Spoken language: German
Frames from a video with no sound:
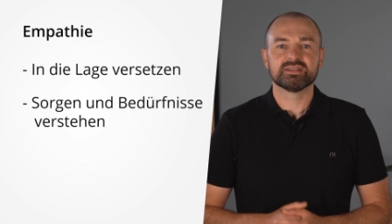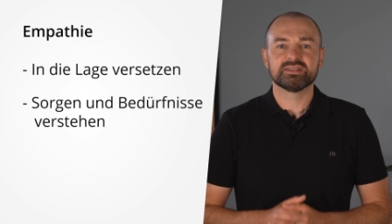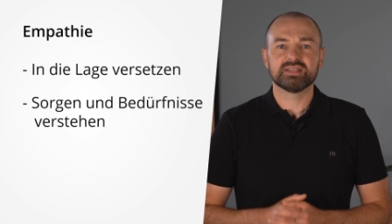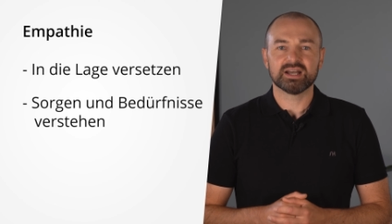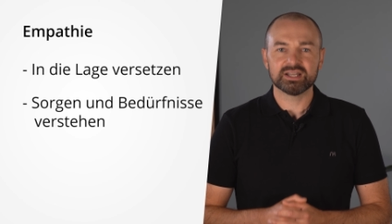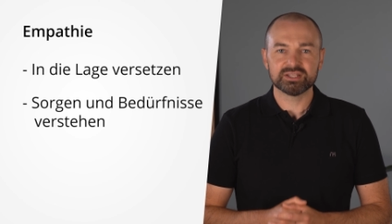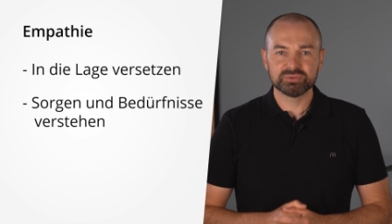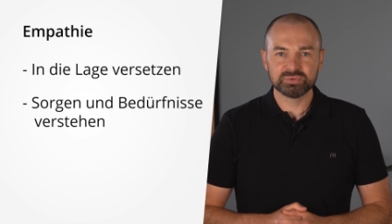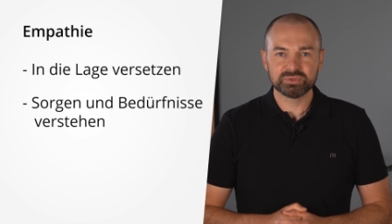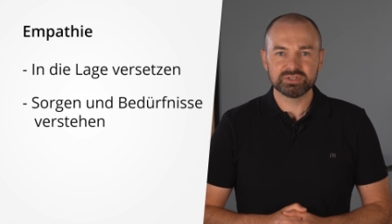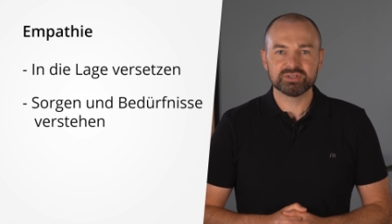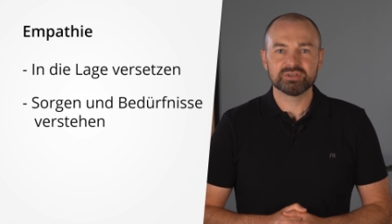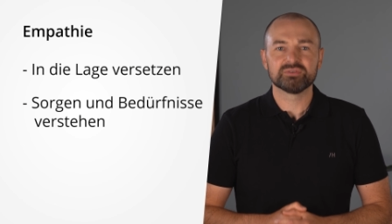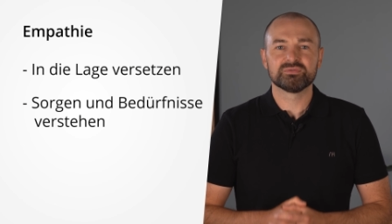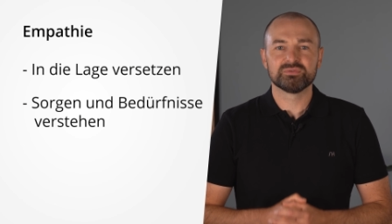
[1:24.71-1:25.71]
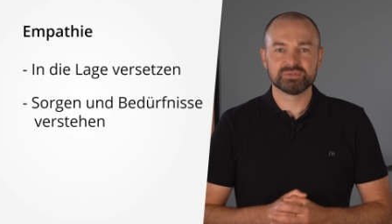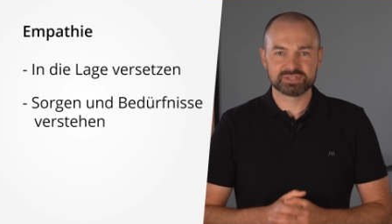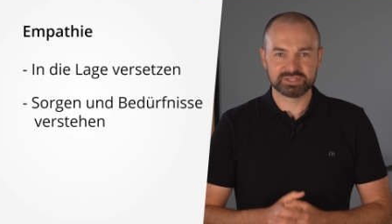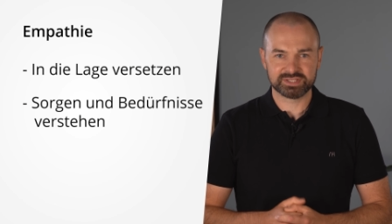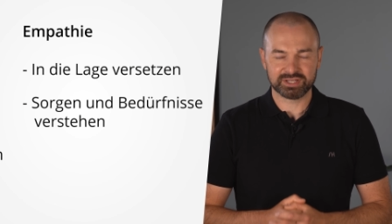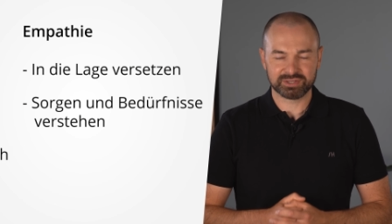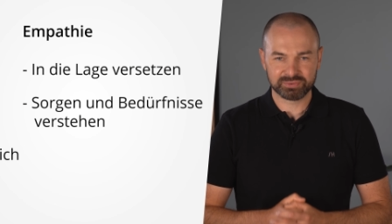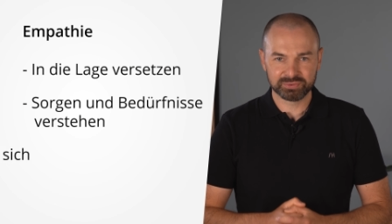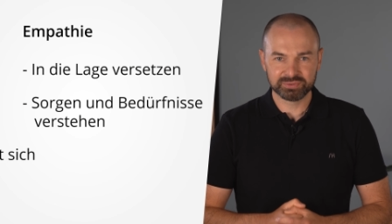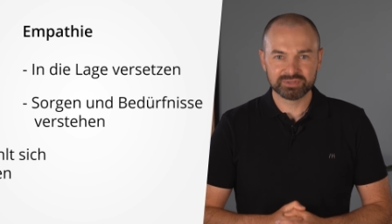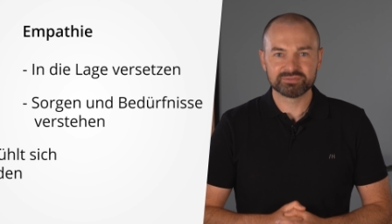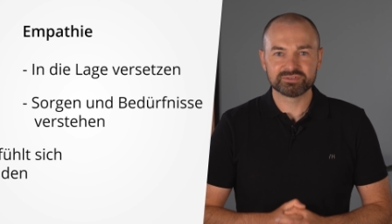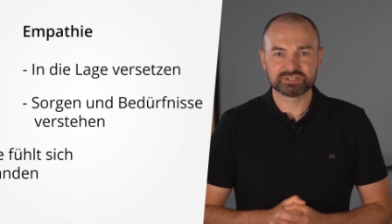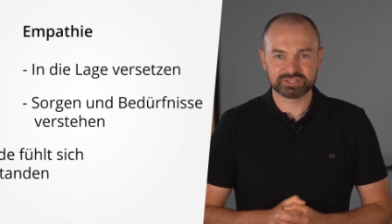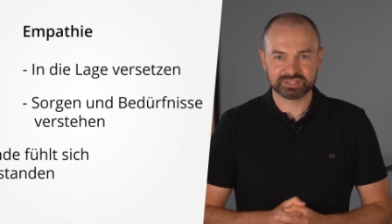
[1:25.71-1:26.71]
Dadurch fühlt sich der Kunde
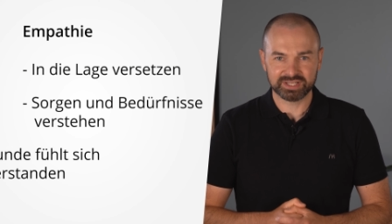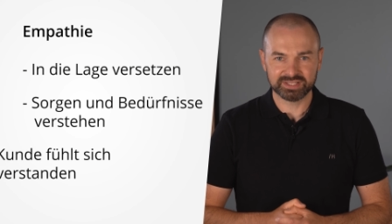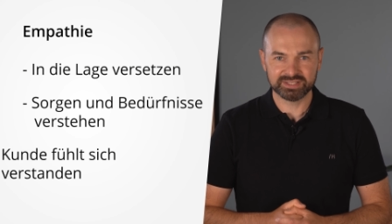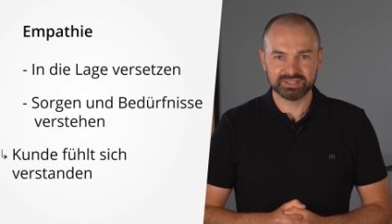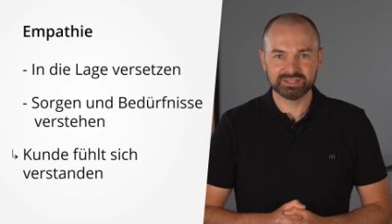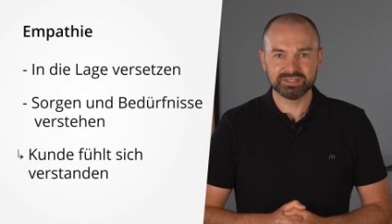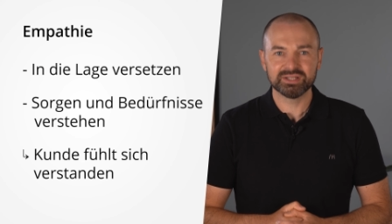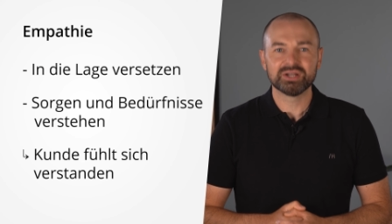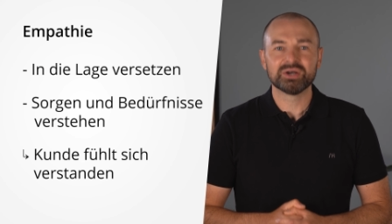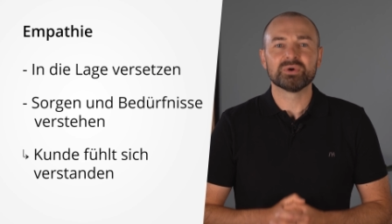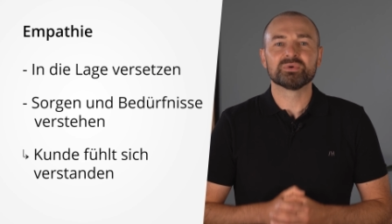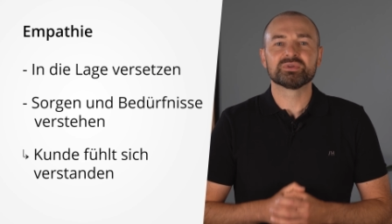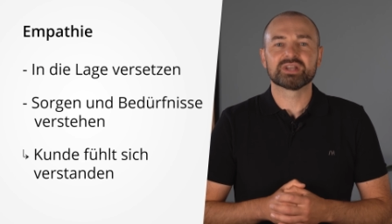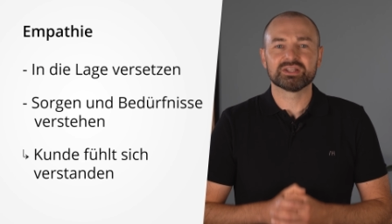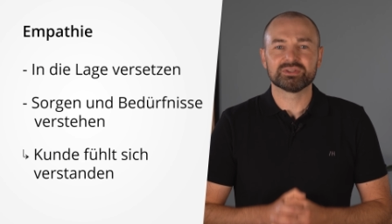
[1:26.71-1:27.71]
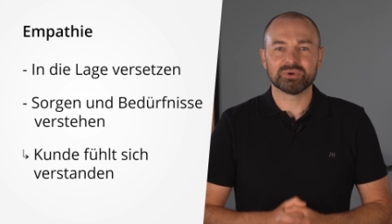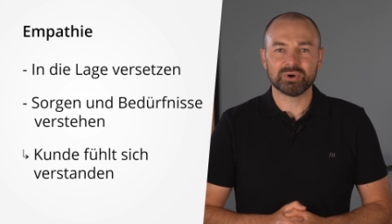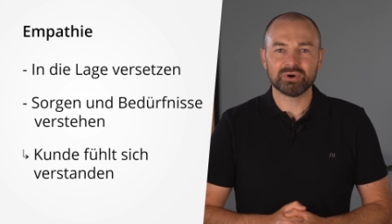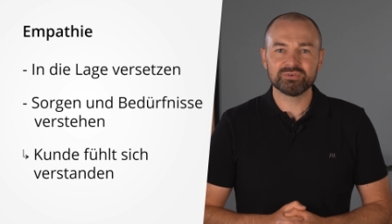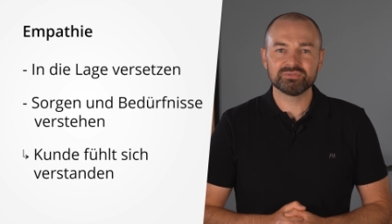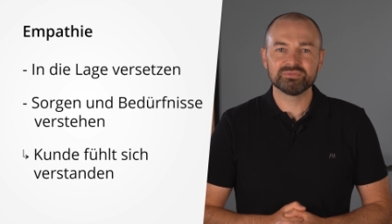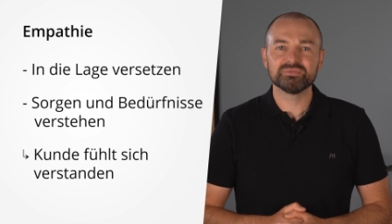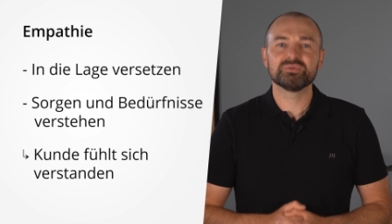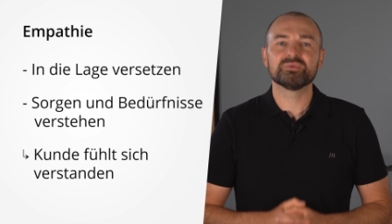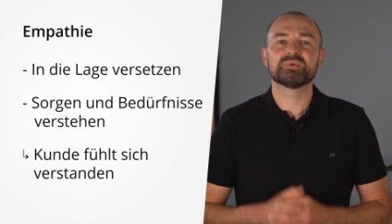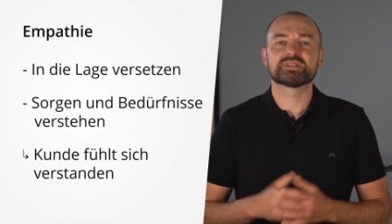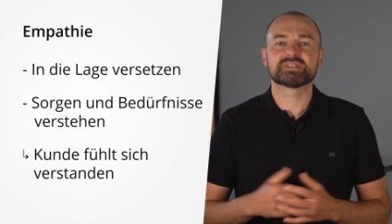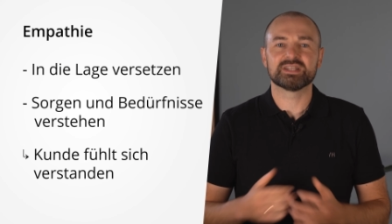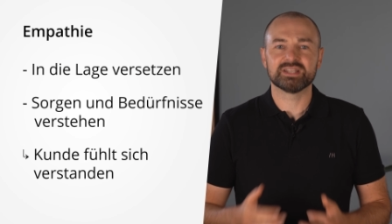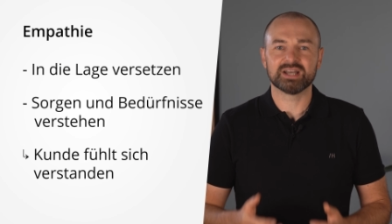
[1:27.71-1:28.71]
verstanden und kann offen
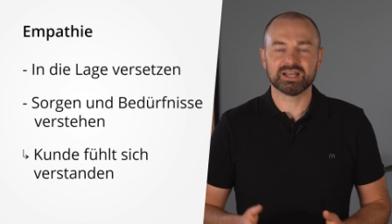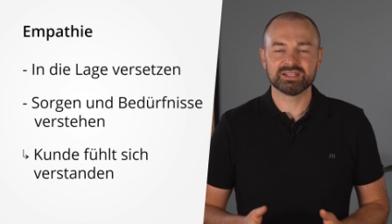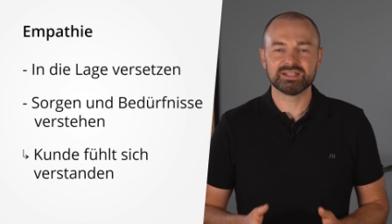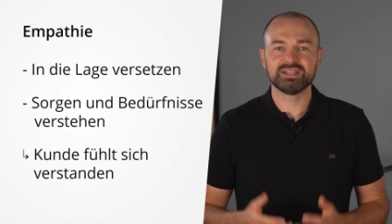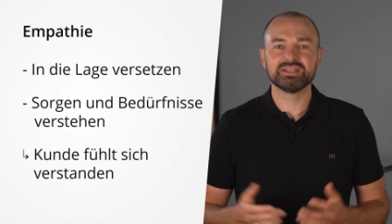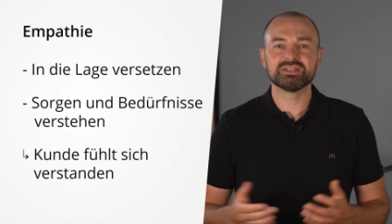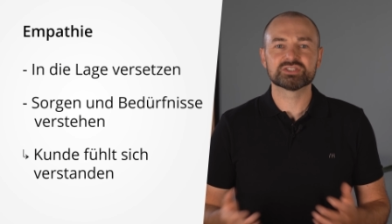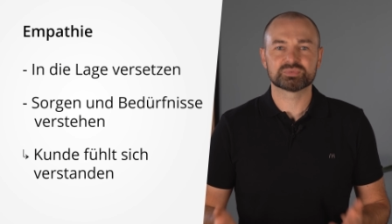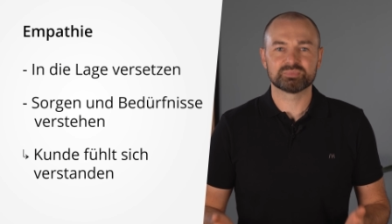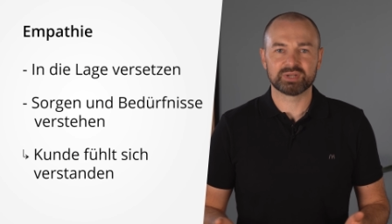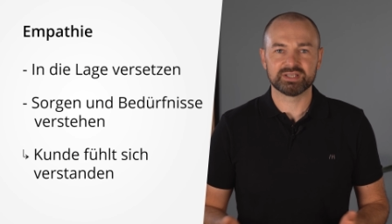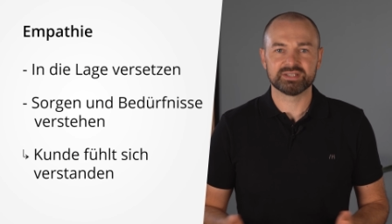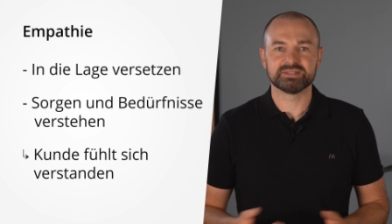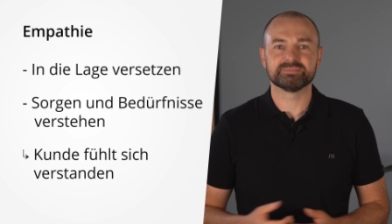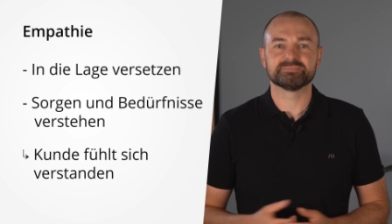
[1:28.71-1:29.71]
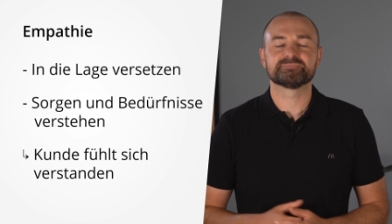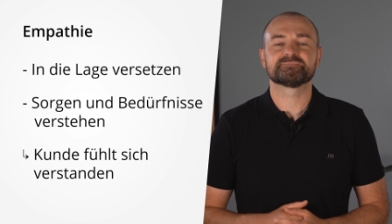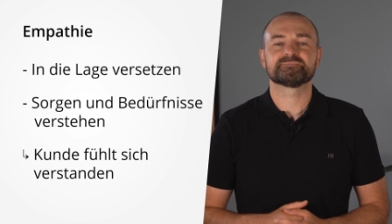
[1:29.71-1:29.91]
über seine Anliegen sprechen.